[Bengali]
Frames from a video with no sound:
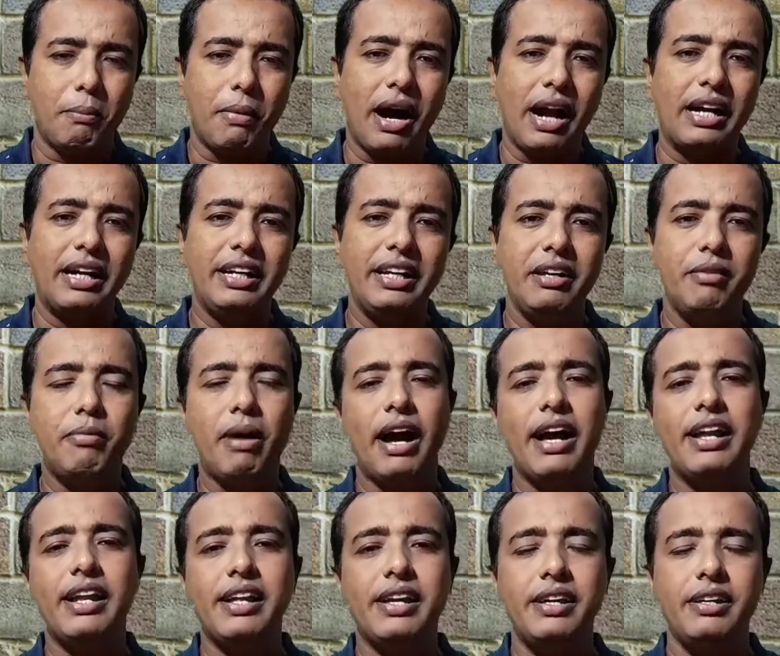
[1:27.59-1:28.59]
মান্ডির
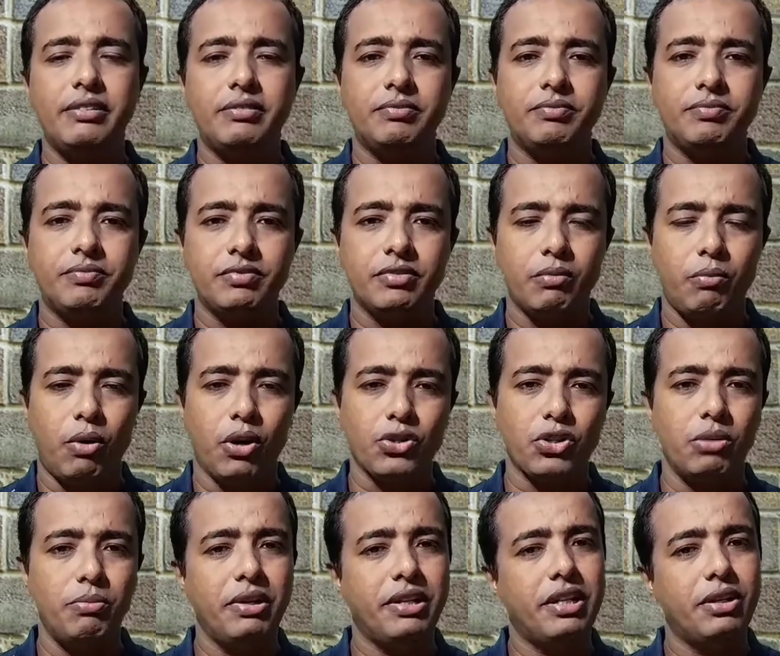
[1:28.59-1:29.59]
বাইরে
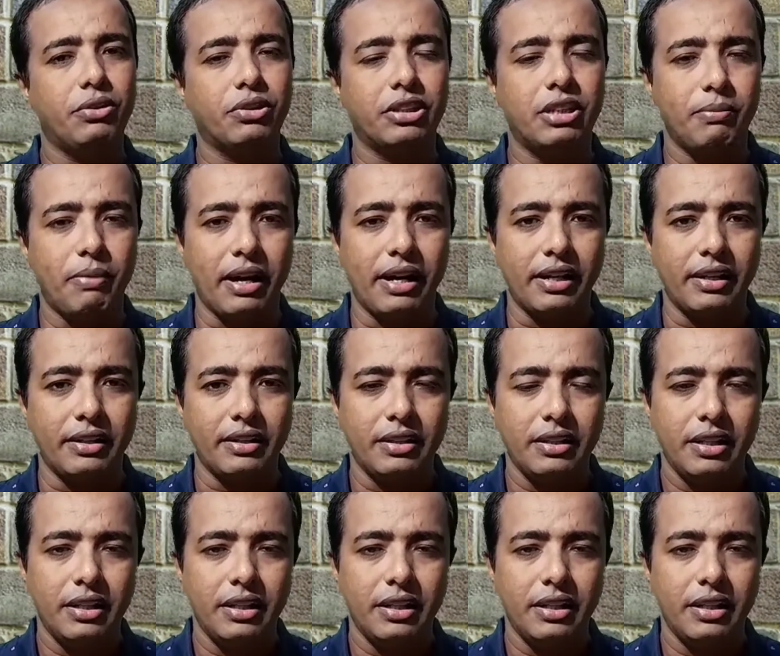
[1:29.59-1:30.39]
ফসল বিক্রি করতে পারে